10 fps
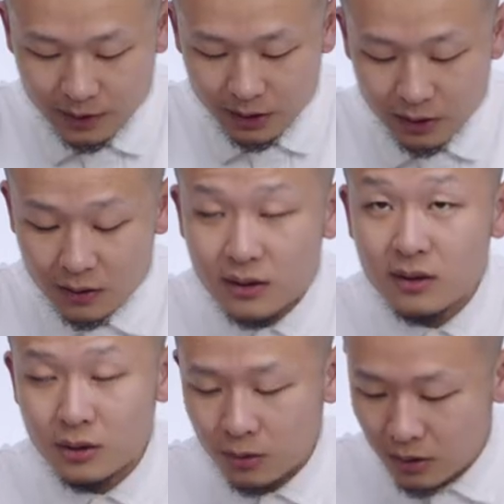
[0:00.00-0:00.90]
也是
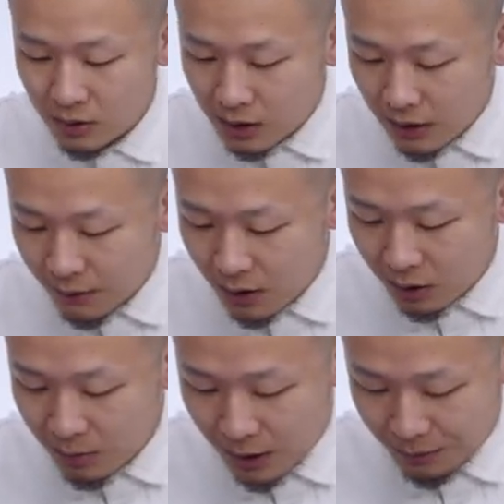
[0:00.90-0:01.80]
刺绣的，质感非常
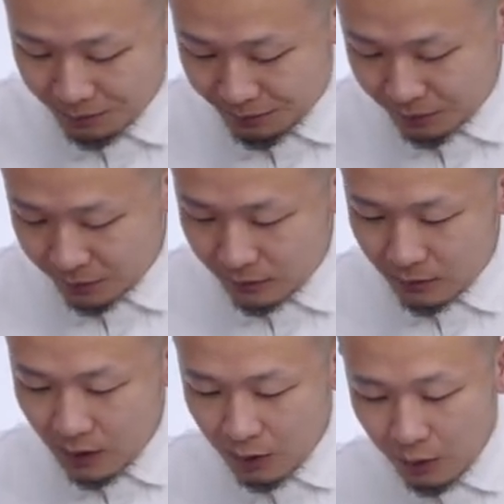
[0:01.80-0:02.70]
的棒。
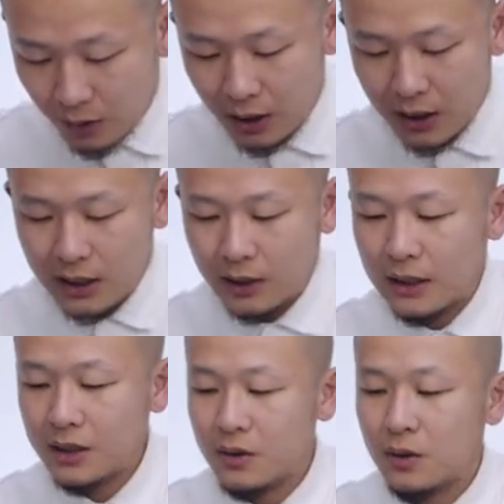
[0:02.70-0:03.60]
对，然后
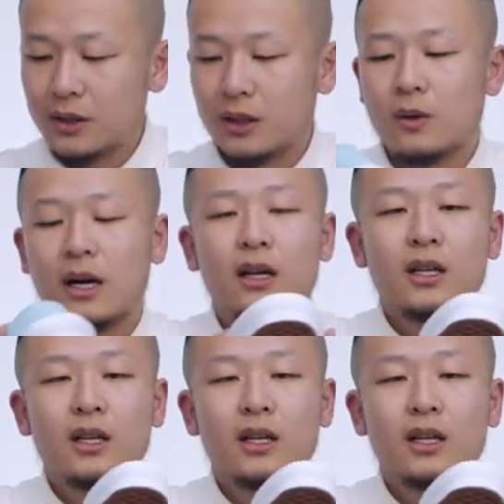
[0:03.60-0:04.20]
它这双鞋的话，